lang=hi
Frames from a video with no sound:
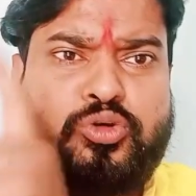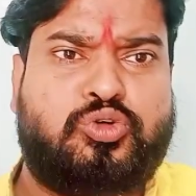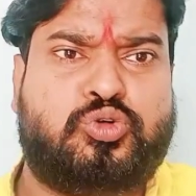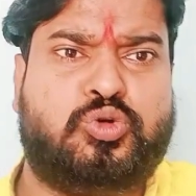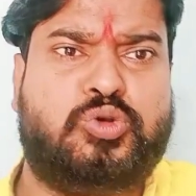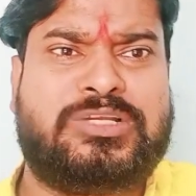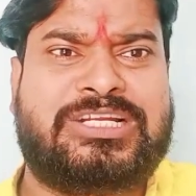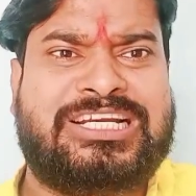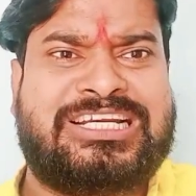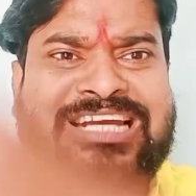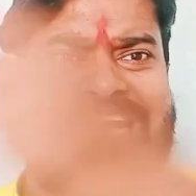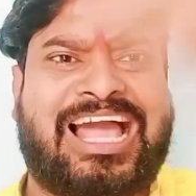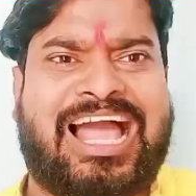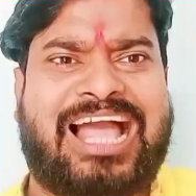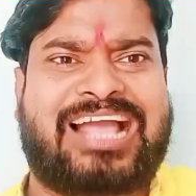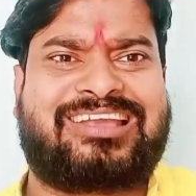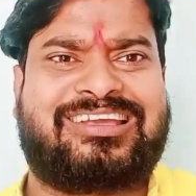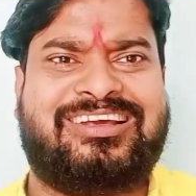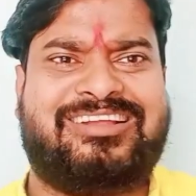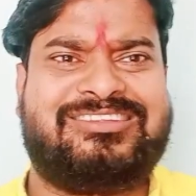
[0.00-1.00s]
टूल किट लगा
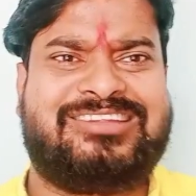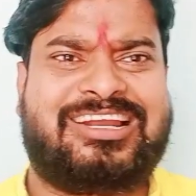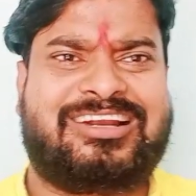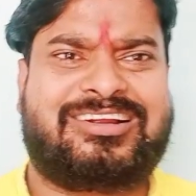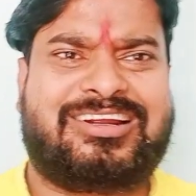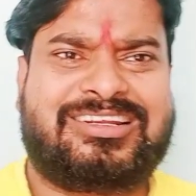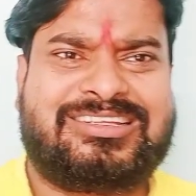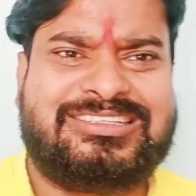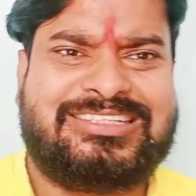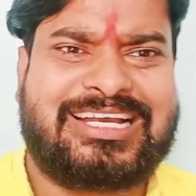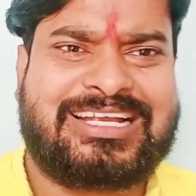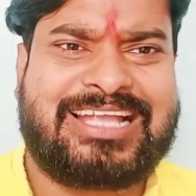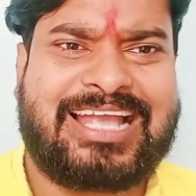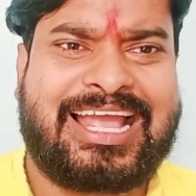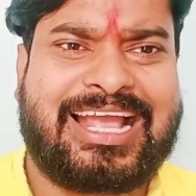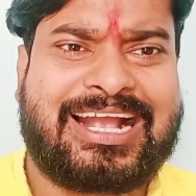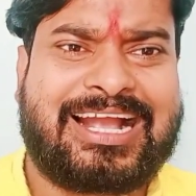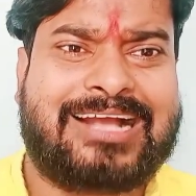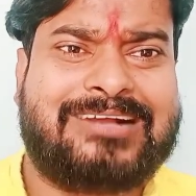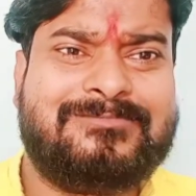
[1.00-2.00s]
के अंदर कर दिया
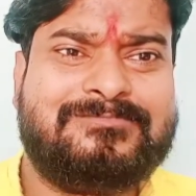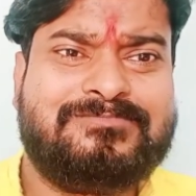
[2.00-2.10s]
जाएगा